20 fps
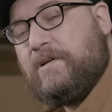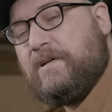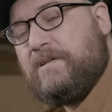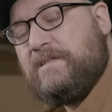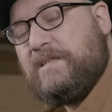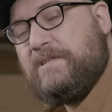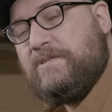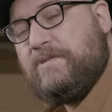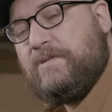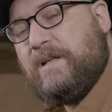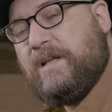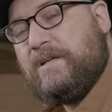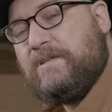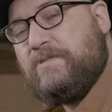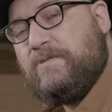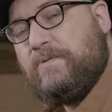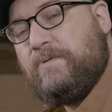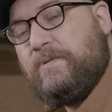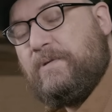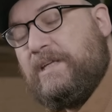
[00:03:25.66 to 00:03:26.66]
cassé du
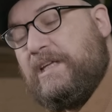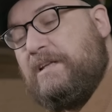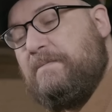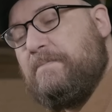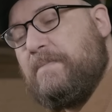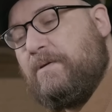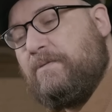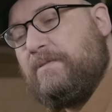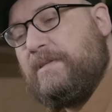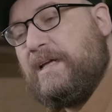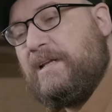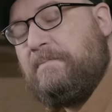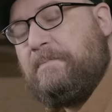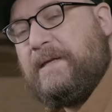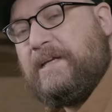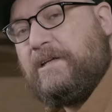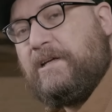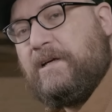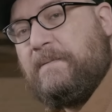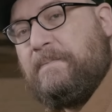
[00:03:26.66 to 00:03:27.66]
glandu, il monte dans le
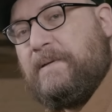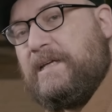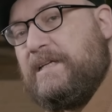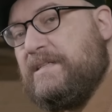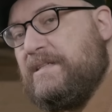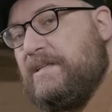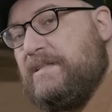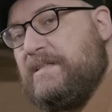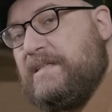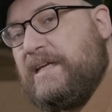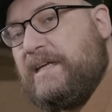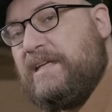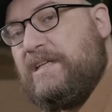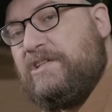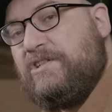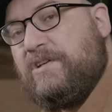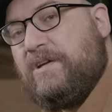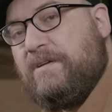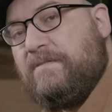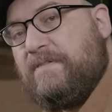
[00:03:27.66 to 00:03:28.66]
pick-up et se
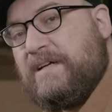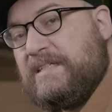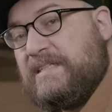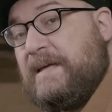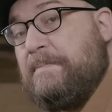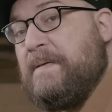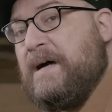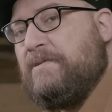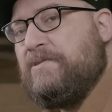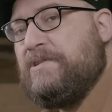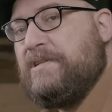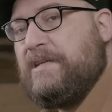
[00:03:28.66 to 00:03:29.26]
dirige vers sa base